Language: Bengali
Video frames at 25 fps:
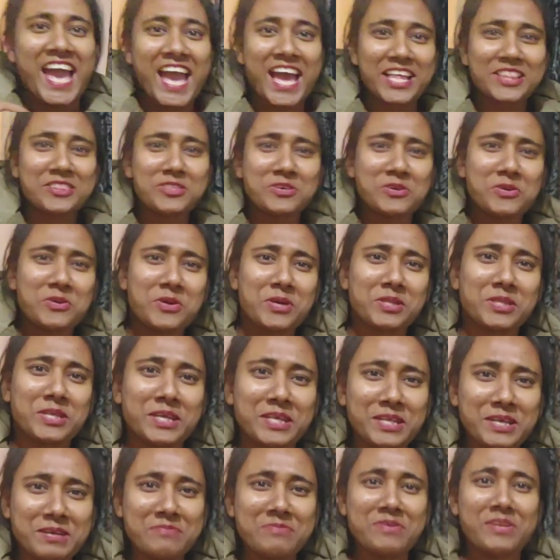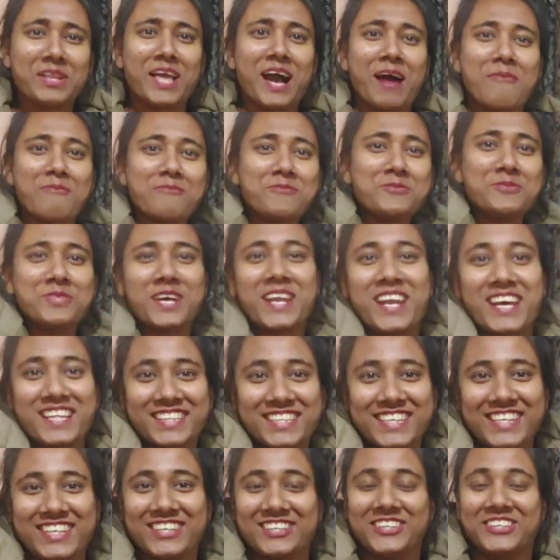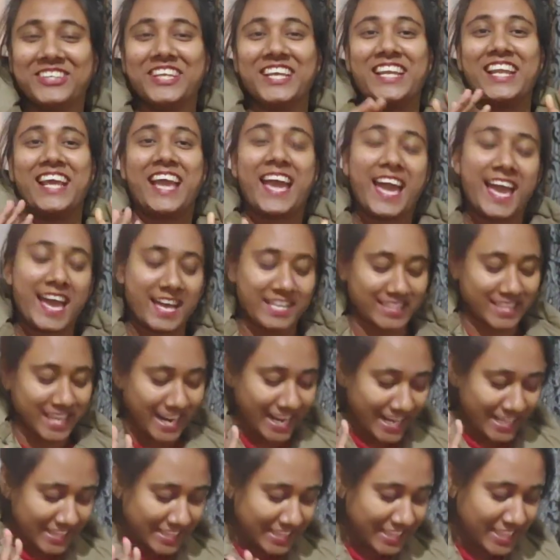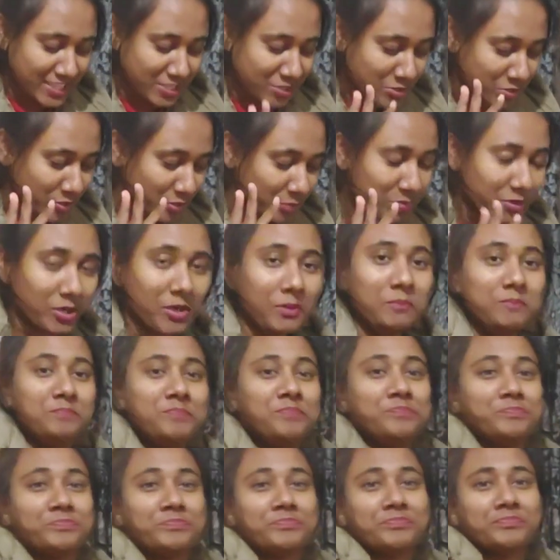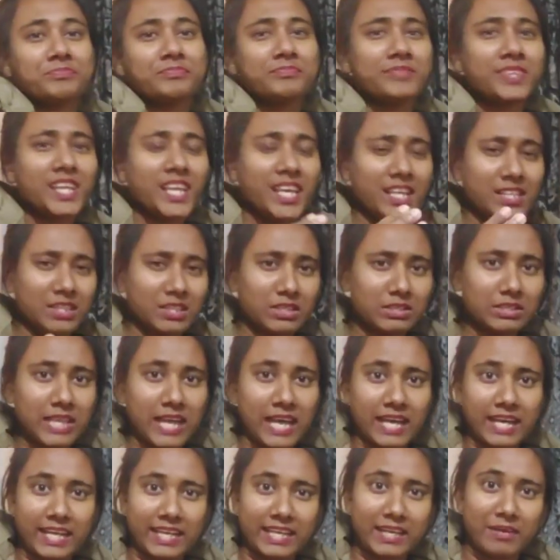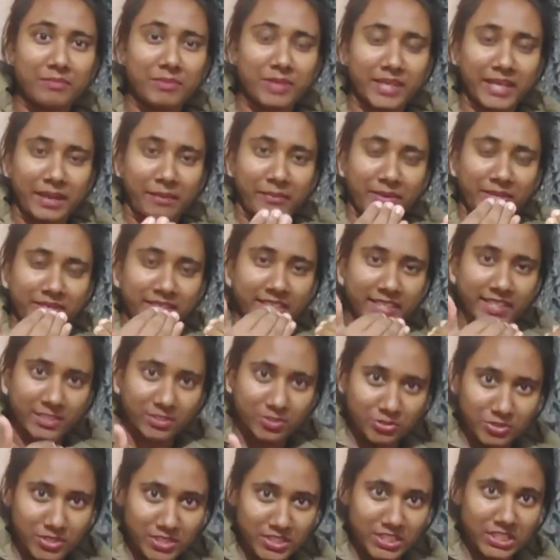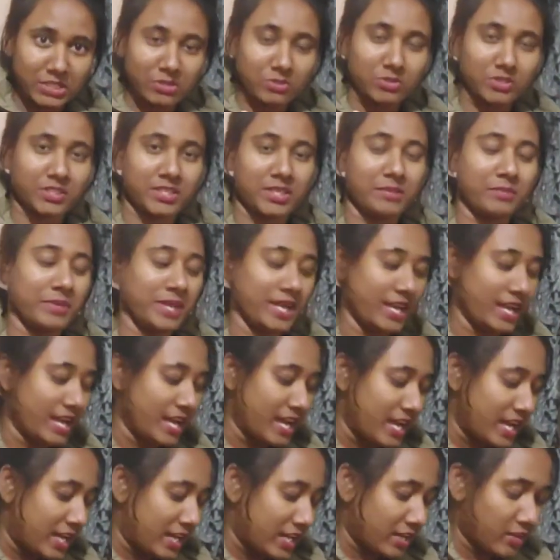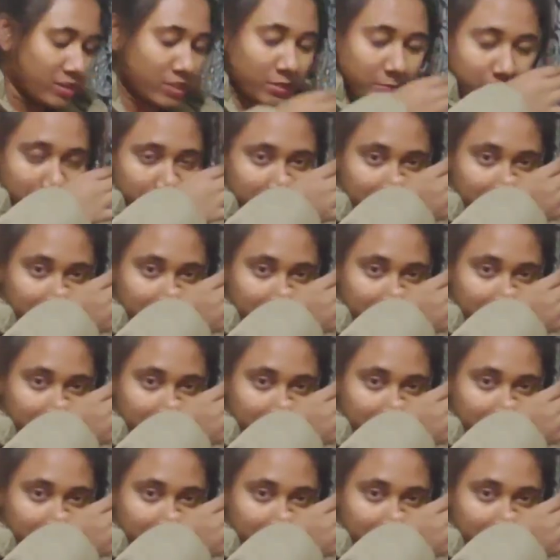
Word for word: এত কথা না বলে আপু তাড়াতাড়ি খুলেন হ্যাঁ তাড়াতাড়ি খুলবো তো তার আগে আমার ক্যামেরাটা একটু নিচে করতে হবে নাহলে আমি